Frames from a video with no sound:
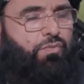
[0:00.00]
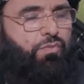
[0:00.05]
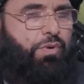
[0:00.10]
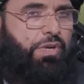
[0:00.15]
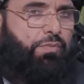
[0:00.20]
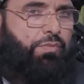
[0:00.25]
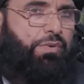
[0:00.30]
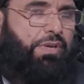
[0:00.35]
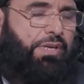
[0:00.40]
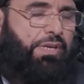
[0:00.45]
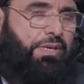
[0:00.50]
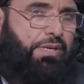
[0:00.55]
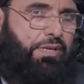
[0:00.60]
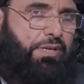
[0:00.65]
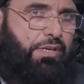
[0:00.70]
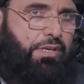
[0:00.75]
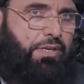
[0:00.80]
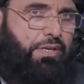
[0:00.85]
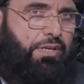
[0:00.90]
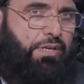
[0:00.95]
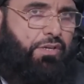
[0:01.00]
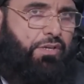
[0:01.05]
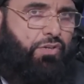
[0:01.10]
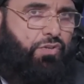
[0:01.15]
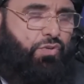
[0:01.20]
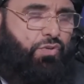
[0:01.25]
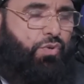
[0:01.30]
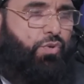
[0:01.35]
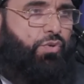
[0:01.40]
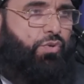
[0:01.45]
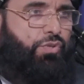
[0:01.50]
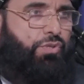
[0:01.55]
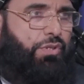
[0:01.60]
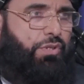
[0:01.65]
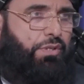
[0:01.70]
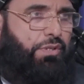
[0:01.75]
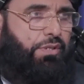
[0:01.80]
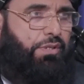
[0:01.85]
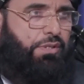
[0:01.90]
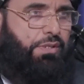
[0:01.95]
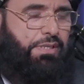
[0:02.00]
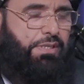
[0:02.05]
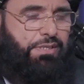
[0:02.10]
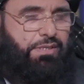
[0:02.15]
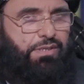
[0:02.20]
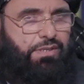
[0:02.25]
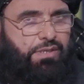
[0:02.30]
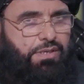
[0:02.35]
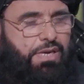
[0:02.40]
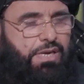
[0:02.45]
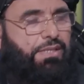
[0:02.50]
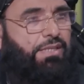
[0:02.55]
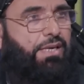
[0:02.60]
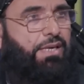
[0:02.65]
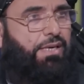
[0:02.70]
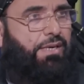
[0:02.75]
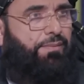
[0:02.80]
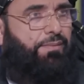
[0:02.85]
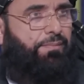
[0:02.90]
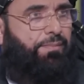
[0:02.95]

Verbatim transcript: when we uh, chose نعم Qatar,